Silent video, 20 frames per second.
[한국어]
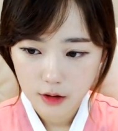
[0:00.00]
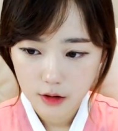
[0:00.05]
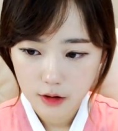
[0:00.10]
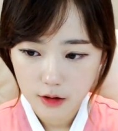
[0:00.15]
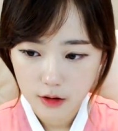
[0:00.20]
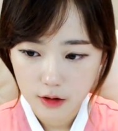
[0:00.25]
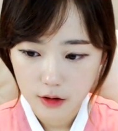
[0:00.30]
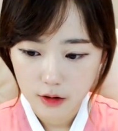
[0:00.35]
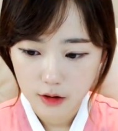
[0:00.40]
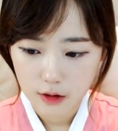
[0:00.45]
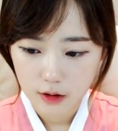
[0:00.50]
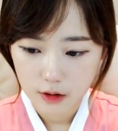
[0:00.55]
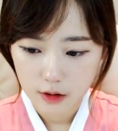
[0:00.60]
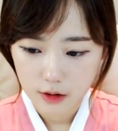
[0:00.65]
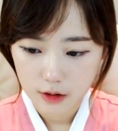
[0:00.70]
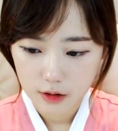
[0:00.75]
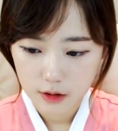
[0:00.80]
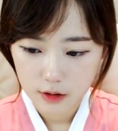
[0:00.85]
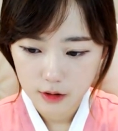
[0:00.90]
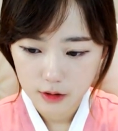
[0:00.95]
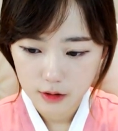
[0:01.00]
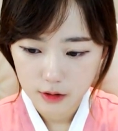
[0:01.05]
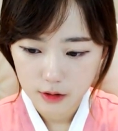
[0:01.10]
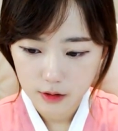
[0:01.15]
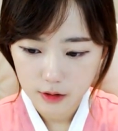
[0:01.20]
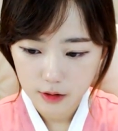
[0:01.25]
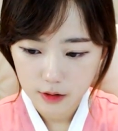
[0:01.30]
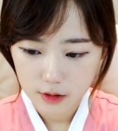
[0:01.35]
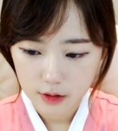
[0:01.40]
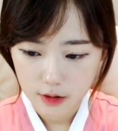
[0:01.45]
어,
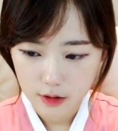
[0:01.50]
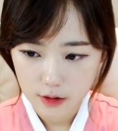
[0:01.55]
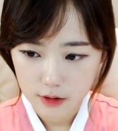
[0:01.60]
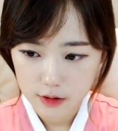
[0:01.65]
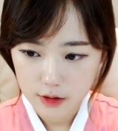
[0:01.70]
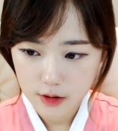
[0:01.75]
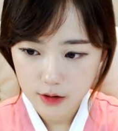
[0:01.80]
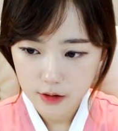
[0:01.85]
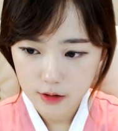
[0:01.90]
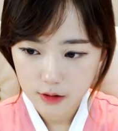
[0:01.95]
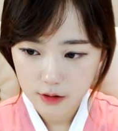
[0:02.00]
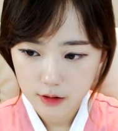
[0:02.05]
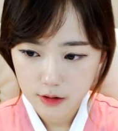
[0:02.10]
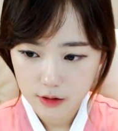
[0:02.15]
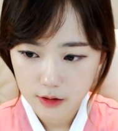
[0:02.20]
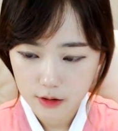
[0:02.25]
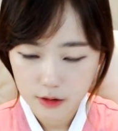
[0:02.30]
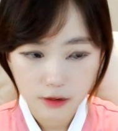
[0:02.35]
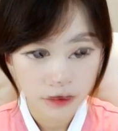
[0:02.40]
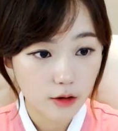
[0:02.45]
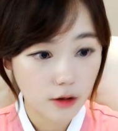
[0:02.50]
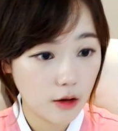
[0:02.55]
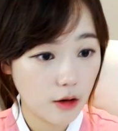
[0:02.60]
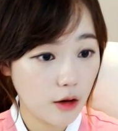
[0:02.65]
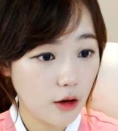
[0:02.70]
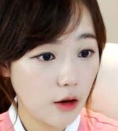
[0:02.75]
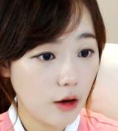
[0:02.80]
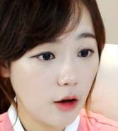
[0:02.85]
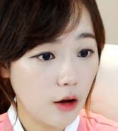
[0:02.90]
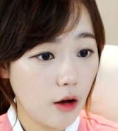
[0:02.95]
이렇게 내려서
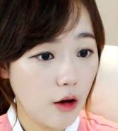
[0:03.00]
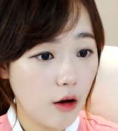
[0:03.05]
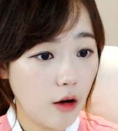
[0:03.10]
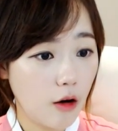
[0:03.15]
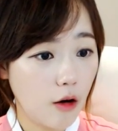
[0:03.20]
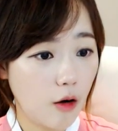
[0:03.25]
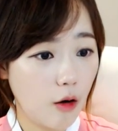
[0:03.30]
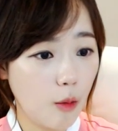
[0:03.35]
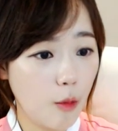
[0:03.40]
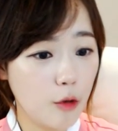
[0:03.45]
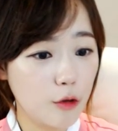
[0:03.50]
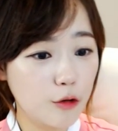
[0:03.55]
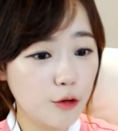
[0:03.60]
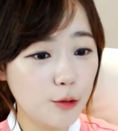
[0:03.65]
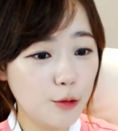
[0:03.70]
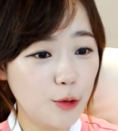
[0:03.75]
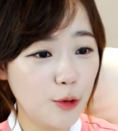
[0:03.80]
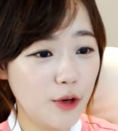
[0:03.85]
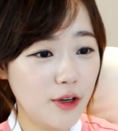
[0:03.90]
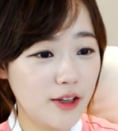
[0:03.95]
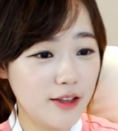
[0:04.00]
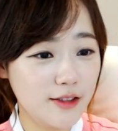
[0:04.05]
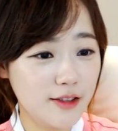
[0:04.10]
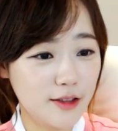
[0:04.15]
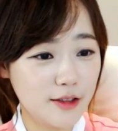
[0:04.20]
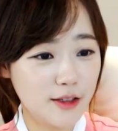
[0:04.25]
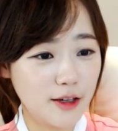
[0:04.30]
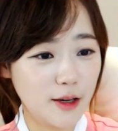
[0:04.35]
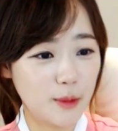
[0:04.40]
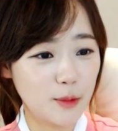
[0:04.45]
어머 그럼 소개
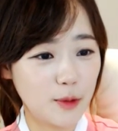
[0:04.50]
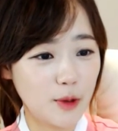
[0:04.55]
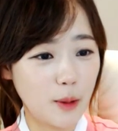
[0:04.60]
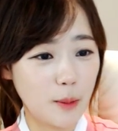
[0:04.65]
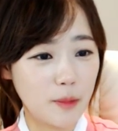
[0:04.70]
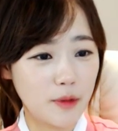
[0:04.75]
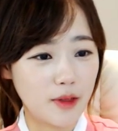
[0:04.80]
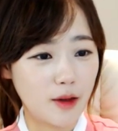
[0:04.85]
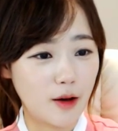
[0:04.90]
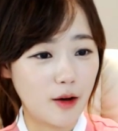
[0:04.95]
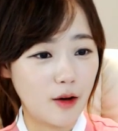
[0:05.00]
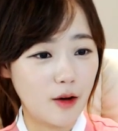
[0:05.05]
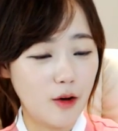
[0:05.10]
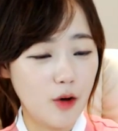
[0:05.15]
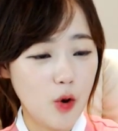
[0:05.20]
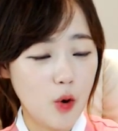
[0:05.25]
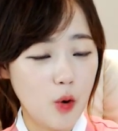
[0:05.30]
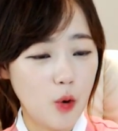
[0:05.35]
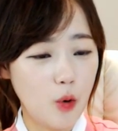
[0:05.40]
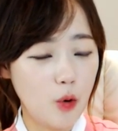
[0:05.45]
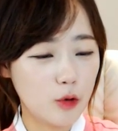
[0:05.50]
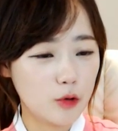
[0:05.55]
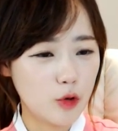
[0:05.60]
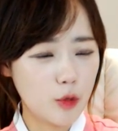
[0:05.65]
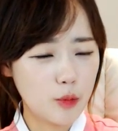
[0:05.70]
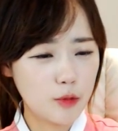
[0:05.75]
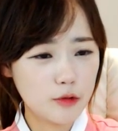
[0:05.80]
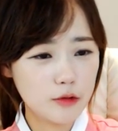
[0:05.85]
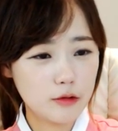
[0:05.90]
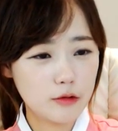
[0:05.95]
선생님 감사합니다. 어
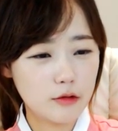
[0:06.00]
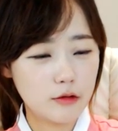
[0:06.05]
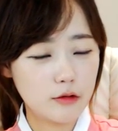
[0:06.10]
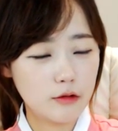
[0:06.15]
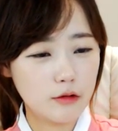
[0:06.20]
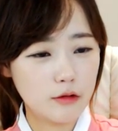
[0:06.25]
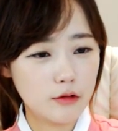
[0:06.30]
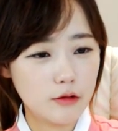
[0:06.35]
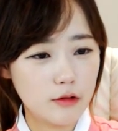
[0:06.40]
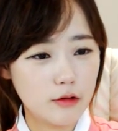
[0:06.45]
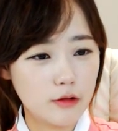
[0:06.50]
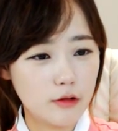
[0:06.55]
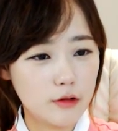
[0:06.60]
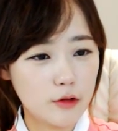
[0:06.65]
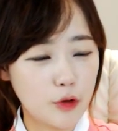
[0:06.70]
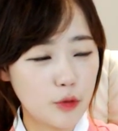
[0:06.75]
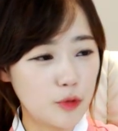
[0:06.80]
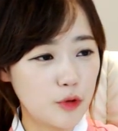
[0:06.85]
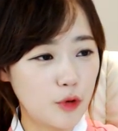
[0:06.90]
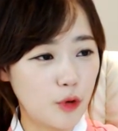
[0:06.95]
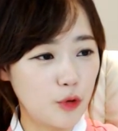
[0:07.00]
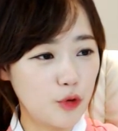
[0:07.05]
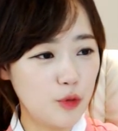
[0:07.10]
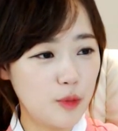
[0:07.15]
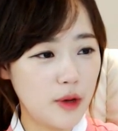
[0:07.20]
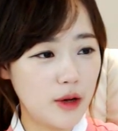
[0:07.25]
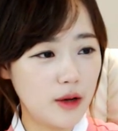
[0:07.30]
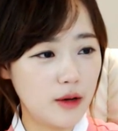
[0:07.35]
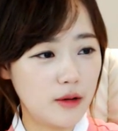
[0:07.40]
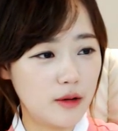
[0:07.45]
저분 저분 어느
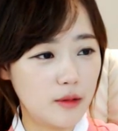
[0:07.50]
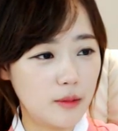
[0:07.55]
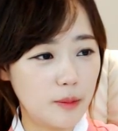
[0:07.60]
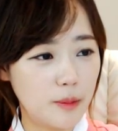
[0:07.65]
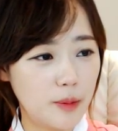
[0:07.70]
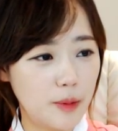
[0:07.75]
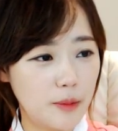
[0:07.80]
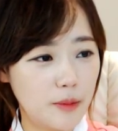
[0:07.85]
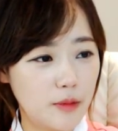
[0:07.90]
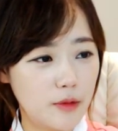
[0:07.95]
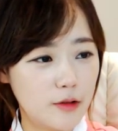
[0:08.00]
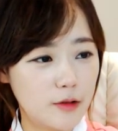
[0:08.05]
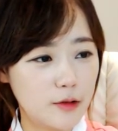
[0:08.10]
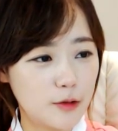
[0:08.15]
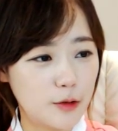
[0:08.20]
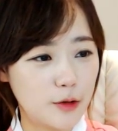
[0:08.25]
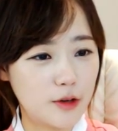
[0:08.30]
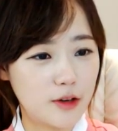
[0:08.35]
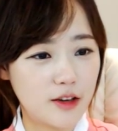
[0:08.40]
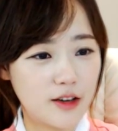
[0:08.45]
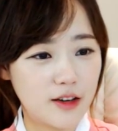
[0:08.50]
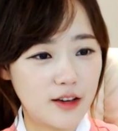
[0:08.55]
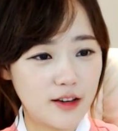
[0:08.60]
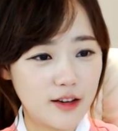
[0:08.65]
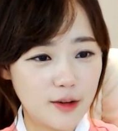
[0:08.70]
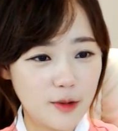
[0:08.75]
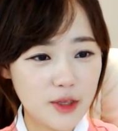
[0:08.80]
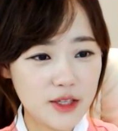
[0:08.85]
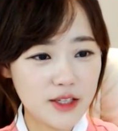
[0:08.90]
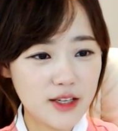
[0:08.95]
방 저기
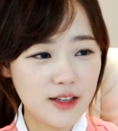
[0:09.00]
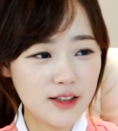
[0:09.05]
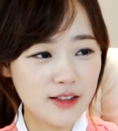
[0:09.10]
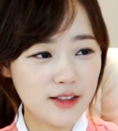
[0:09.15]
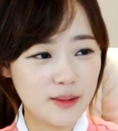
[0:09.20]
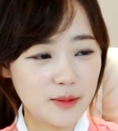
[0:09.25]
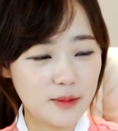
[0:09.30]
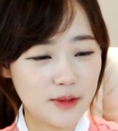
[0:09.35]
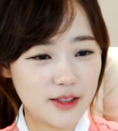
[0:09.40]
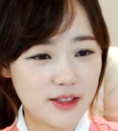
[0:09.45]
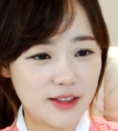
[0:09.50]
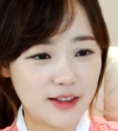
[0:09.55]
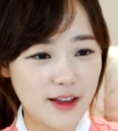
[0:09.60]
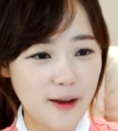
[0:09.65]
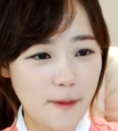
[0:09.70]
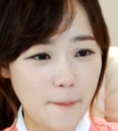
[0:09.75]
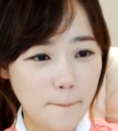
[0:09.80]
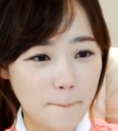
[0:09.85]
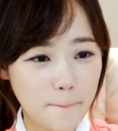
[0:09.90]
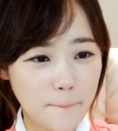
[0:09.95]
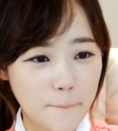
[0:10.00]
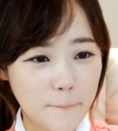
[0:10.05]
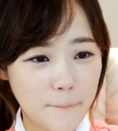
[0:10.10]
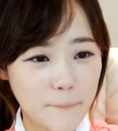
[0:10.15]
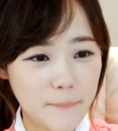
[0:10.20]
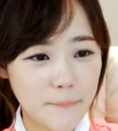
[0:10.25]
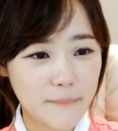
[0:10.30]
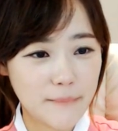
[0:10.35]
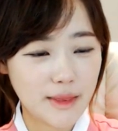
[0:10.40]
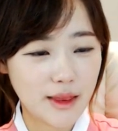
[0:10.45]
회장님이신데?
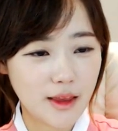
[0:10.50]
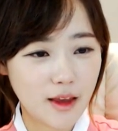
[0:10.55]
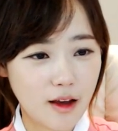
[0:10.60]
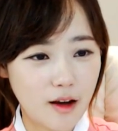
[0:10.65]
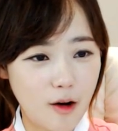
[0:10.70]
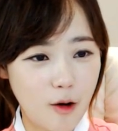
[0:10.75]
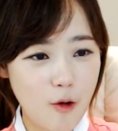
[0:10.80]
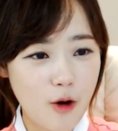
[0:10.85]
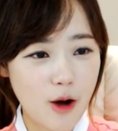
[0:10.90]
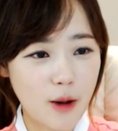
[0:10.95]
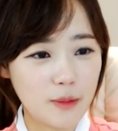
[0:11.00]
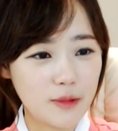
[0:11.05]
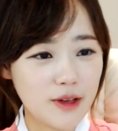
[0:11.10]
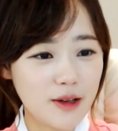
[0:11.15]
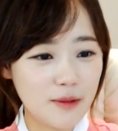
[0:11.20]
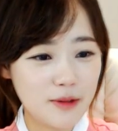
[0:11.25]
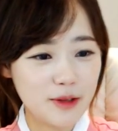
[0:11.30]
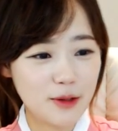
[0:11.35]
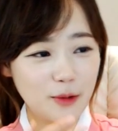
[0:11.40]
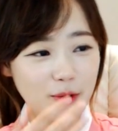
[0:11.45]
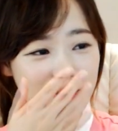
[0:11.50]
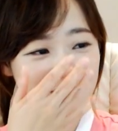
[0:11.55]
어 감사합니다.